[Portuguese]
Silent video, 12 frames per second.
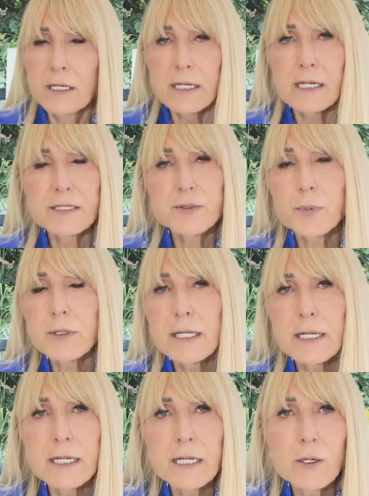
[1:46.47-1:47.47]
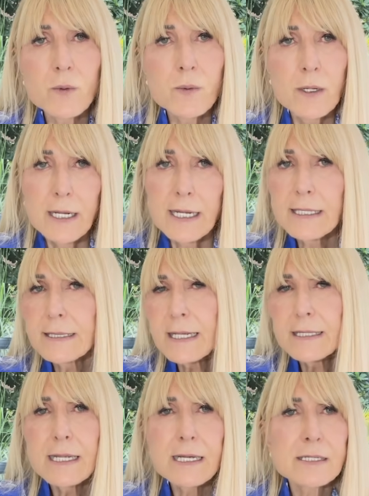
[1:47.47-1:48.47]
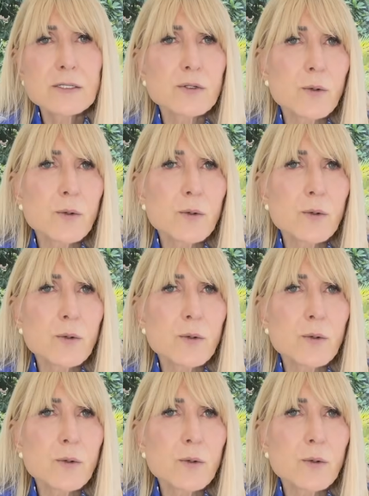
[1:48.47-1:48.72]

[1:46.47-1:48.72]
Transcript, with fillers: que eles poderiam entender as